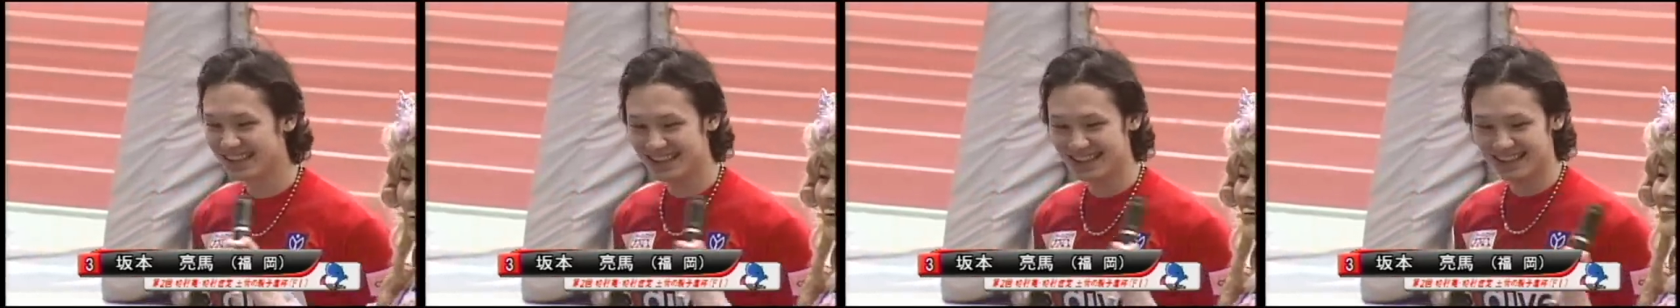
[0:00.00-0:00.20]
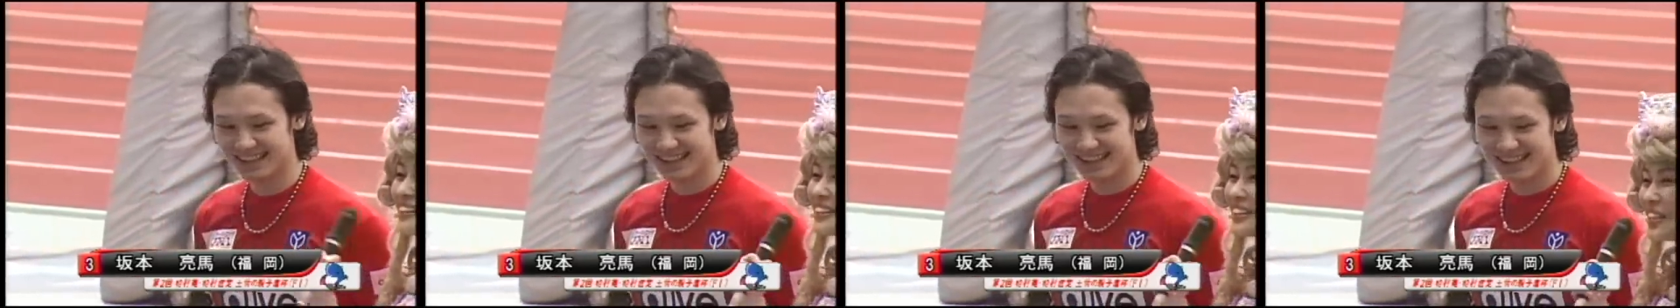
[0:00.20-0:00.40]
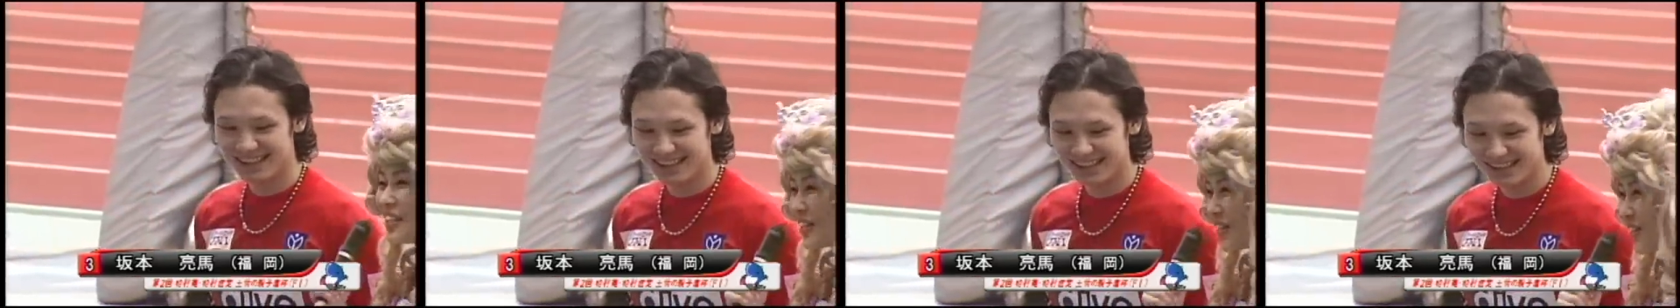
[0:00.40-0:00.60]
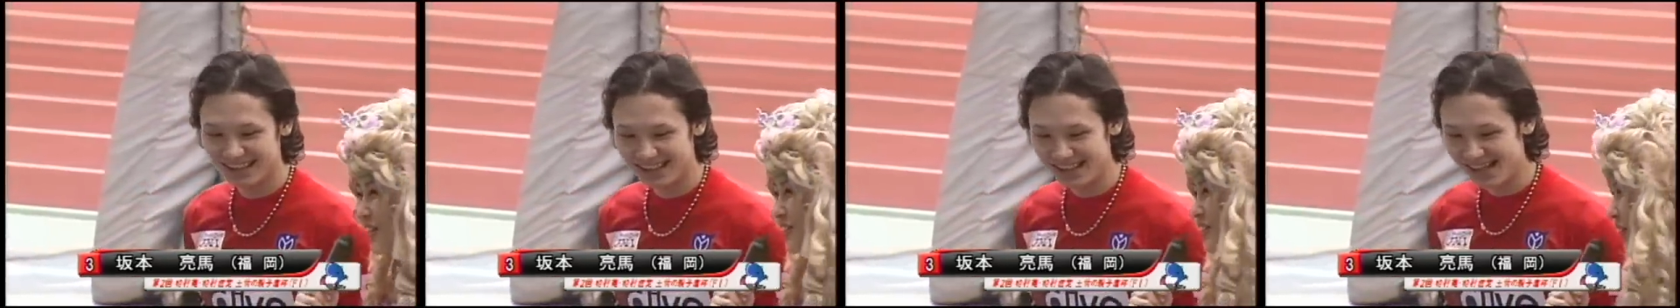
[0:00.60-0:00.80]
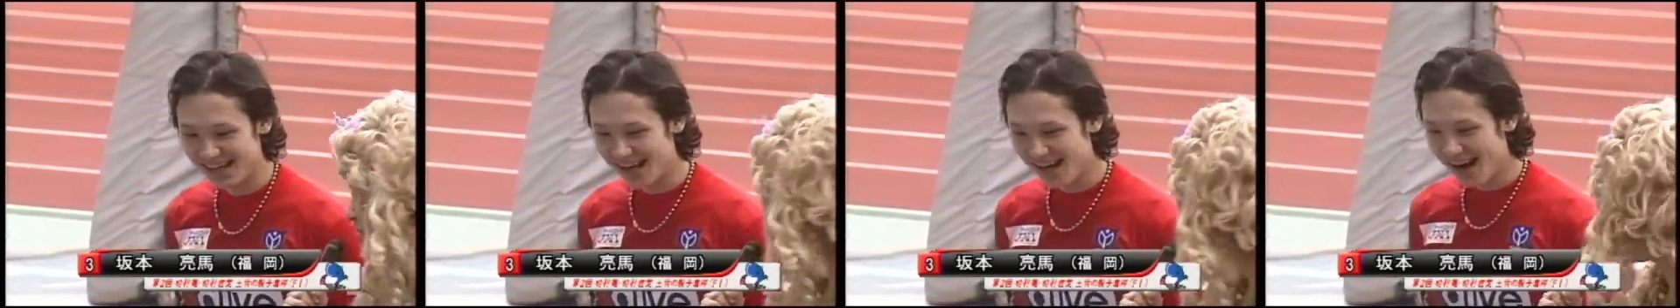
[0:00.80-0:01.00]
鋭
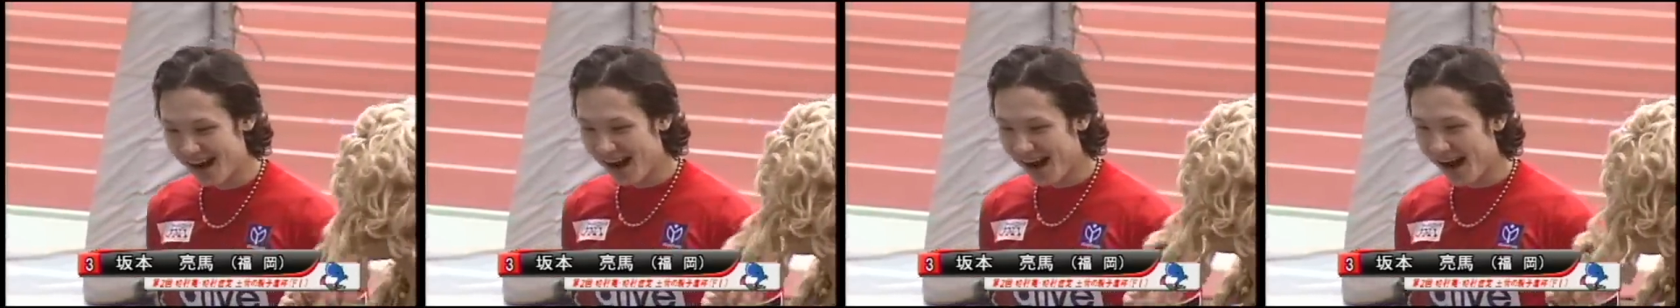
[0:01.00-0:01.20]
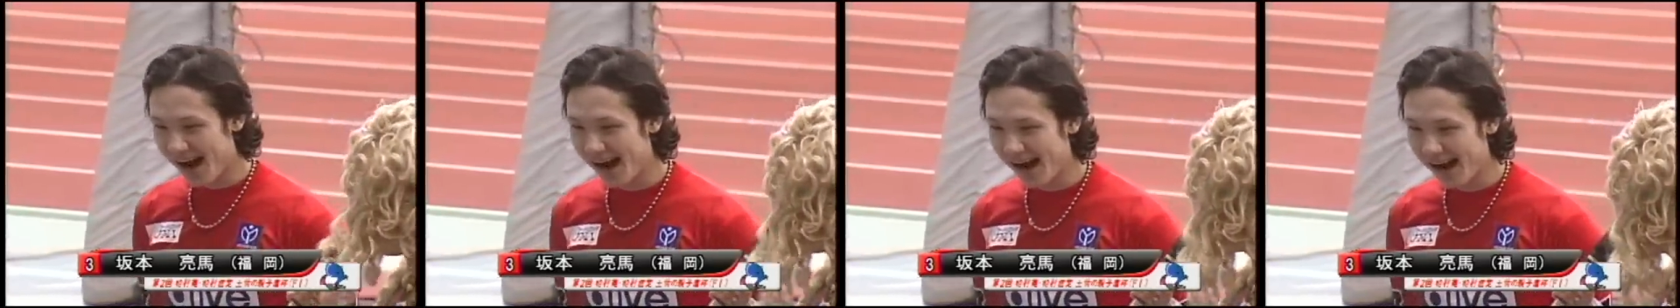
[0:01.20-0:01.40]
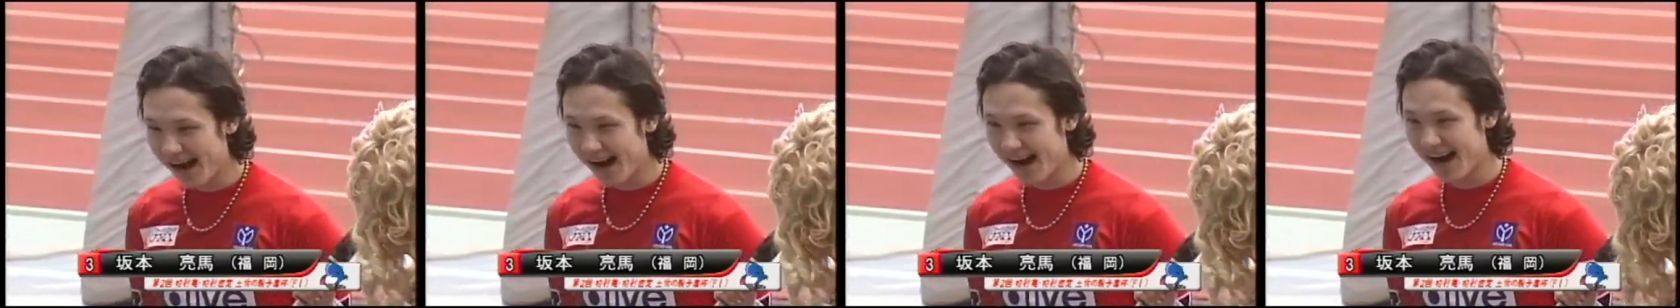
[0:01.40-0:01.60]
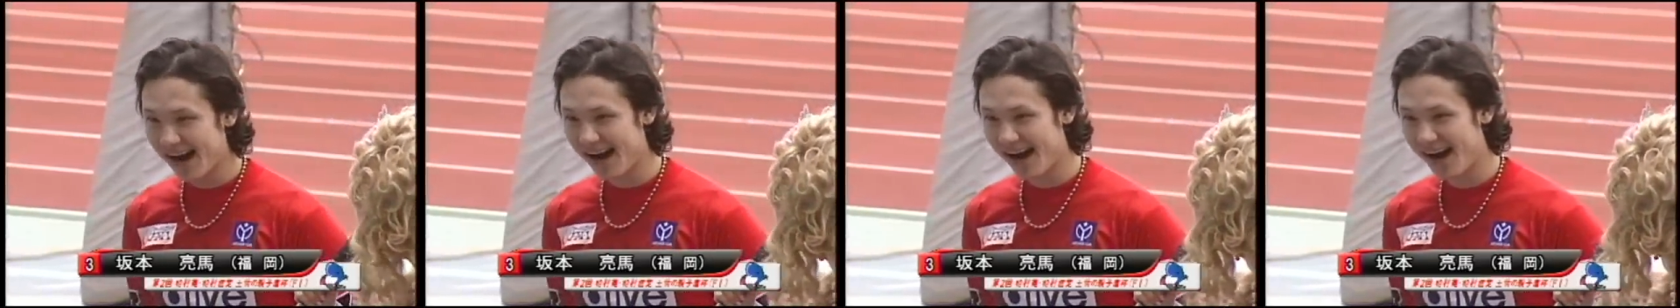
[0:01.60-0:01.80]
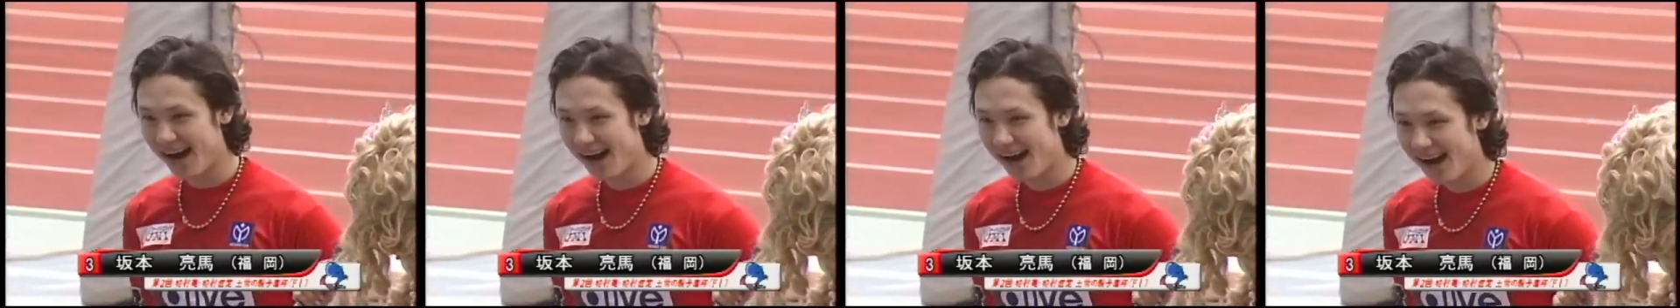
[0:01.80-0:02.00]
いまくりで
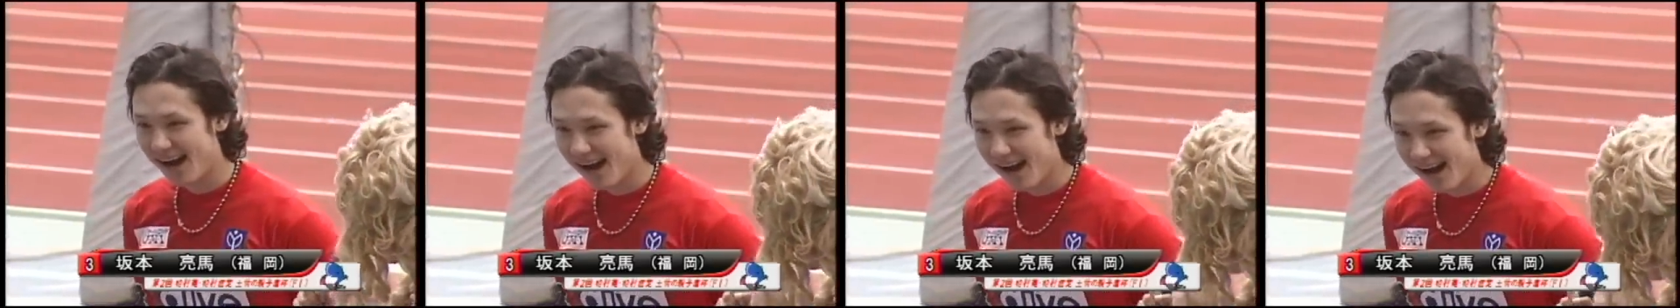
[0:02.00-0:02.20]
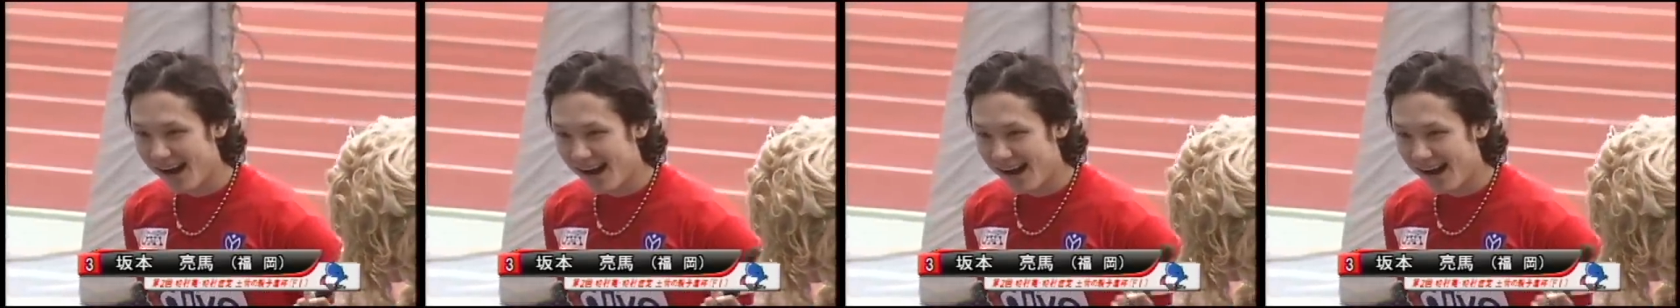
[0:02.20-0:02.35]
したわね